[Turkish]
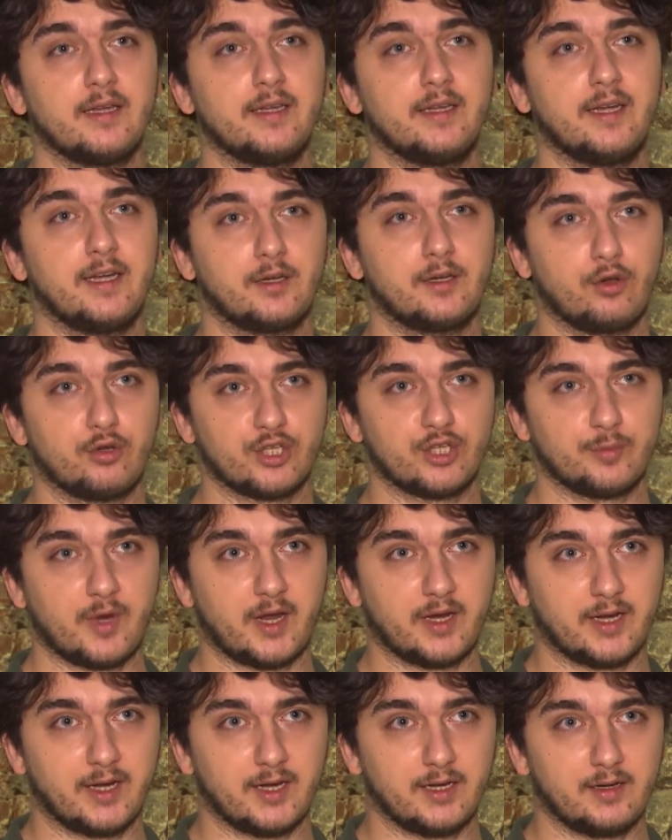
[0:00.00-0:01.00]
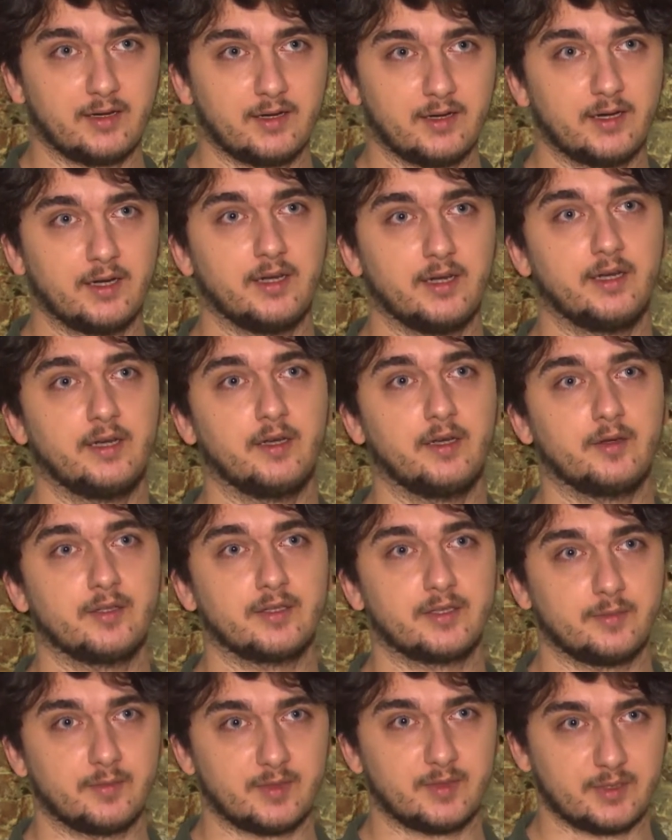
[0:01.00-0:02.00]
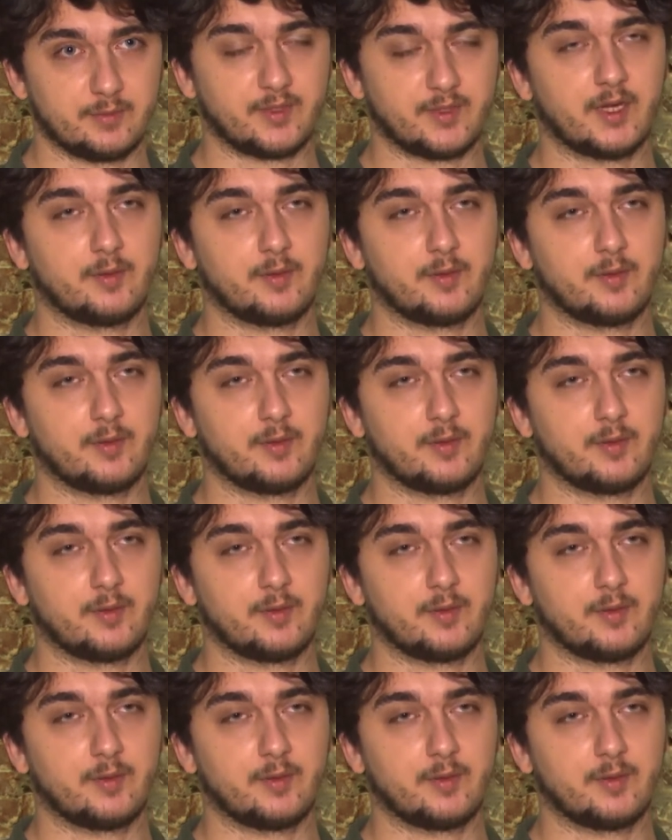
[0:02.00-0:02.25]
Nilko Cemengil, bizim